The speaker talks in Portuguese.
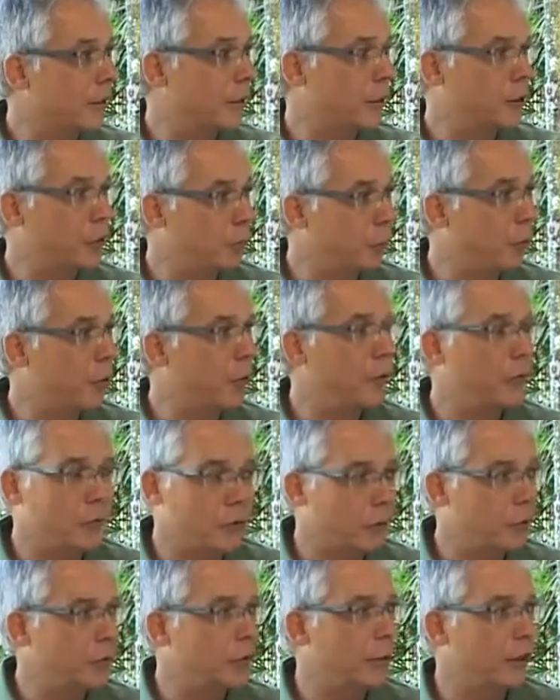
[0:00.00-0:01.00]
transporte no
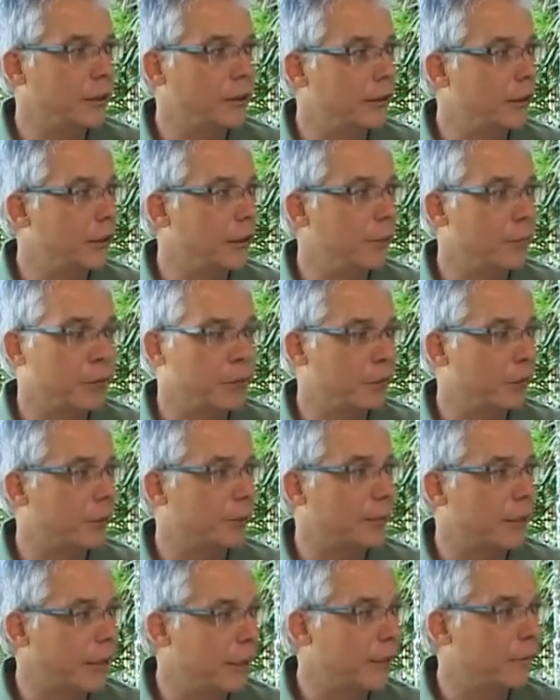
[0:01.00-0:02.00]
seu dia a dia, para
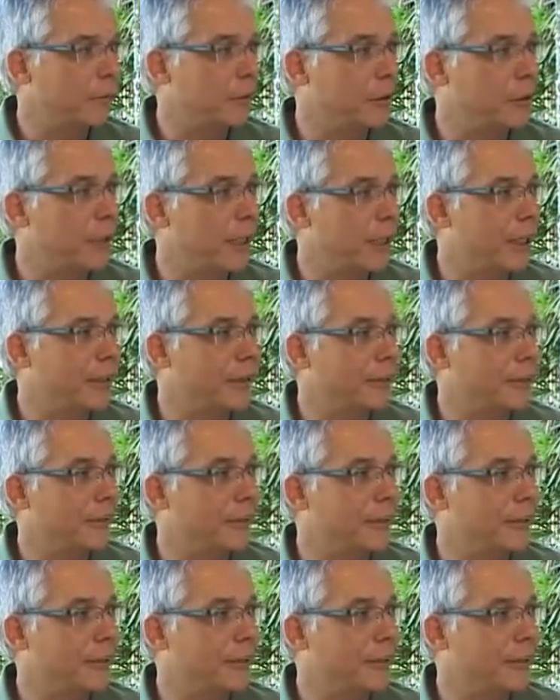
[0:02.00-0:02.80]
suas tarefas diárias?